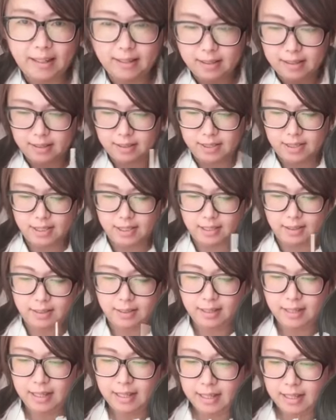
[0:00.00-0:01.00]
来很恶心。
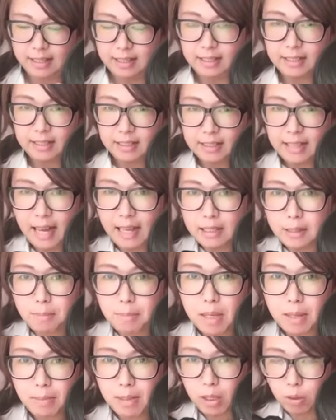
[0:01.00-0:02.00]
它的
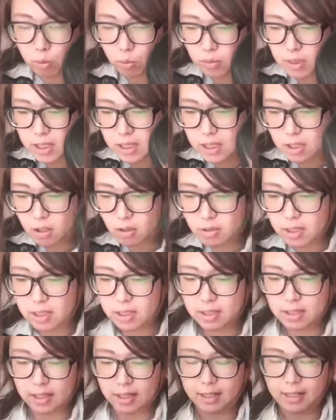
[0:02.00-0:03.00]
秘密武器就
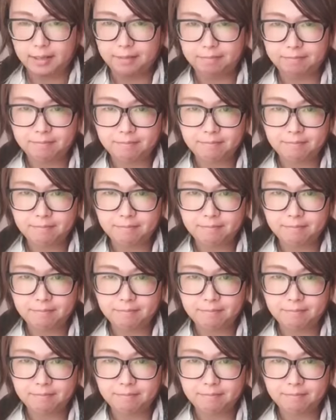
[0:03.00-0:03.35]
是这个，